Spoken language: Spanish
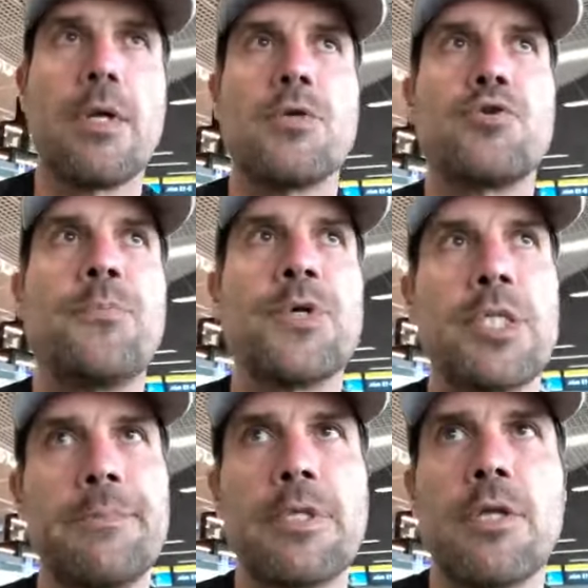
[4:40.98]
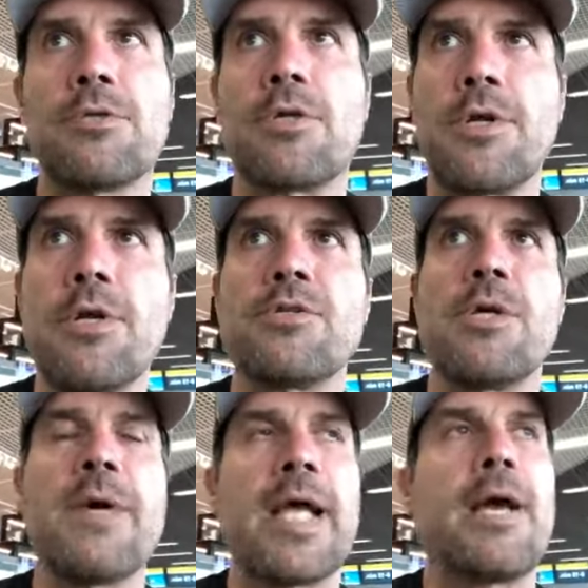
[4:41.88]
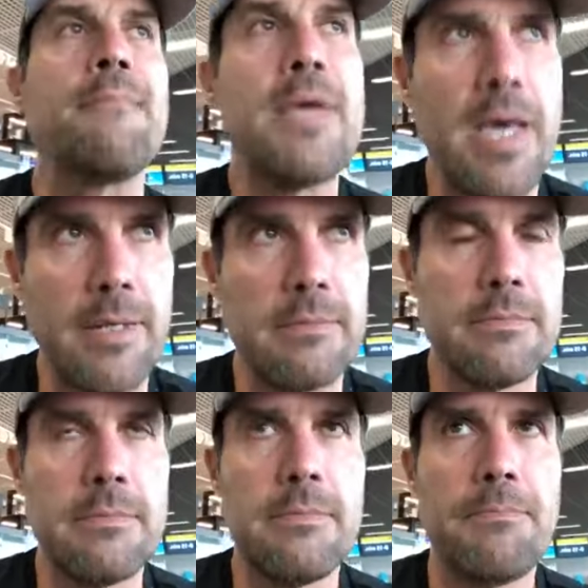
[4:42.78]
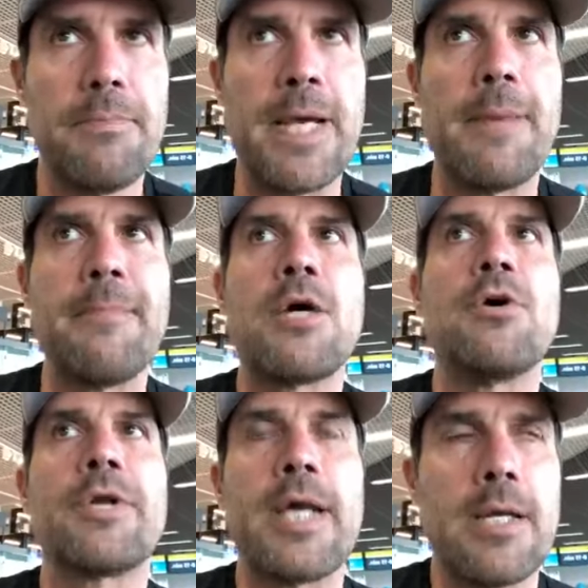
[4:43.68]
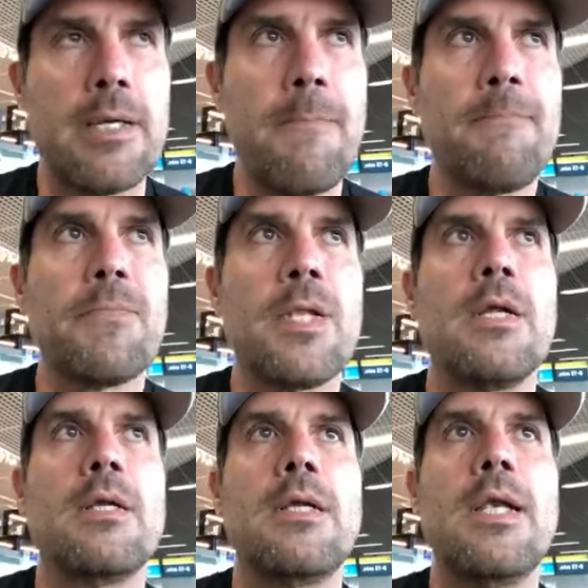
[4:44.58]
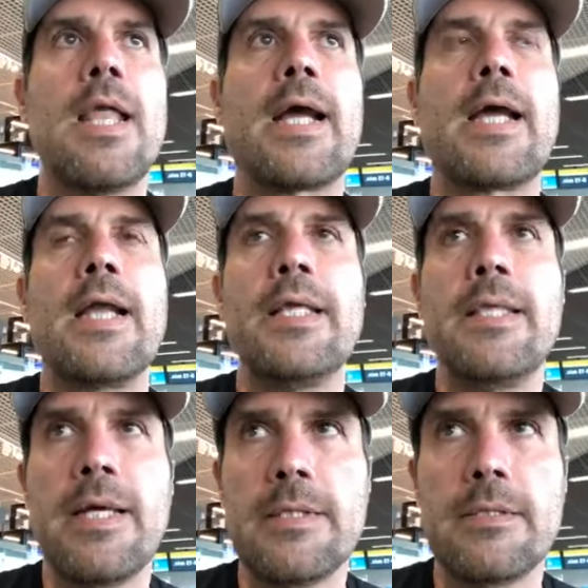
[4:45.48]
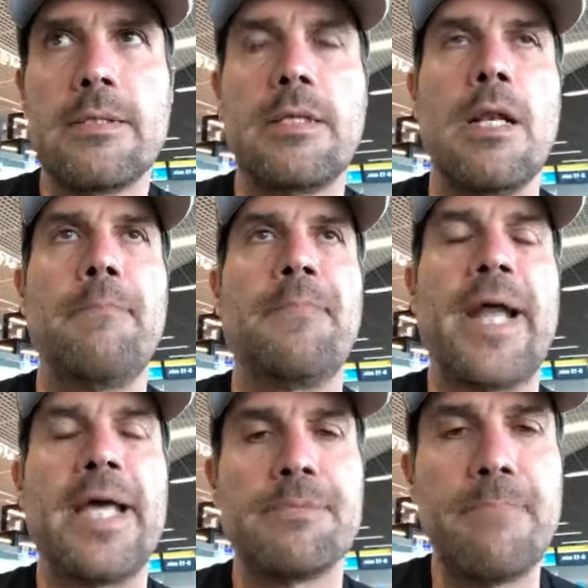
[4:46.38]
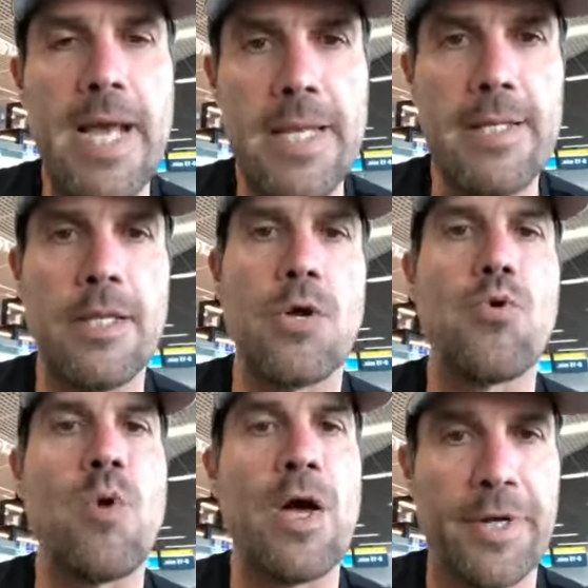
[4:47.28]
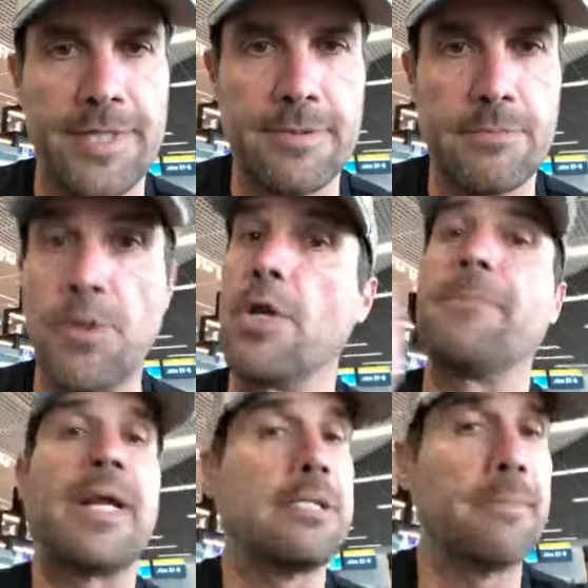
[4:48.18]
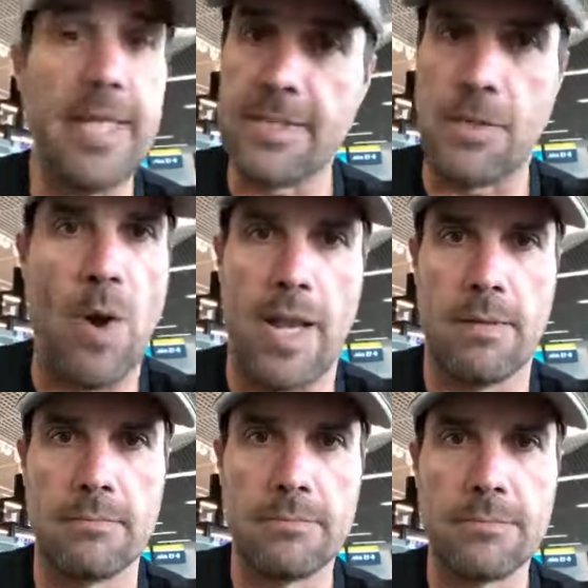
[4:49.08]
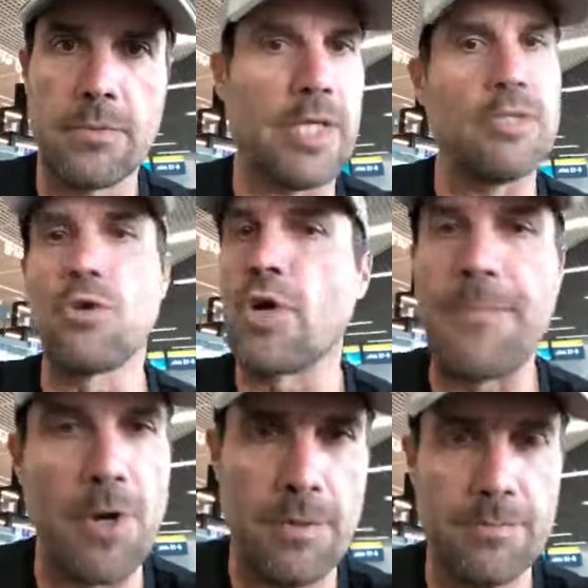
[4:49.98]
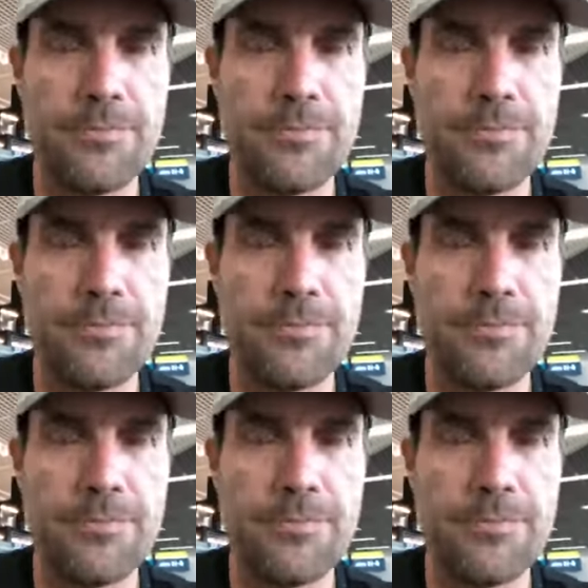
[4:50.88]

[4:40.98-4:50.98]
supuestamente los torneos se iban a cambiar para mejorar la calidad del price money de los jugadores. Bueno, el price money es igual, o sea, eso no cambió.